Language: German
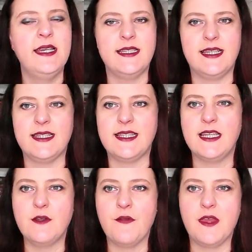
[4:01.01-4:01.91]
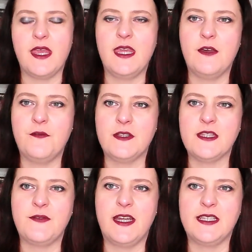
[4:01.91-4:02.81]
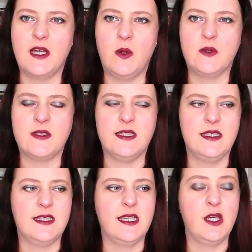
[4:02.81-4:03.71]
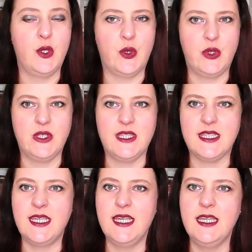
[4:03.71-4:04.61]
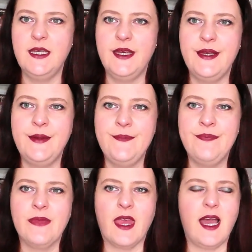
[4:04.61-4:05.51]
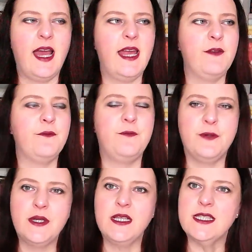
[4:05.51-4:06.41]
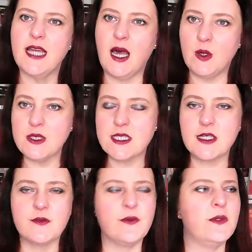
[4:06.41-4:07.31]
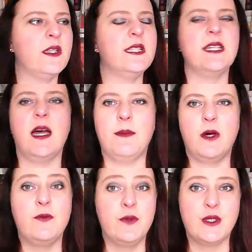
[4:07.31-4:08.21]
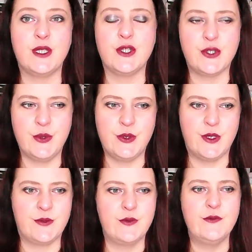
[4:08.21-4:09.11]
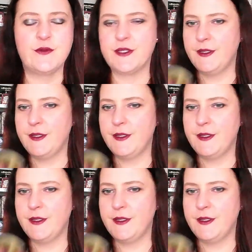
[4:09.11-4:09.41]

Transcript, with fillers: der Scent of the Year von 2019. Ein wirklich außergewöhnlicher, aber auch wirklich schöner Duft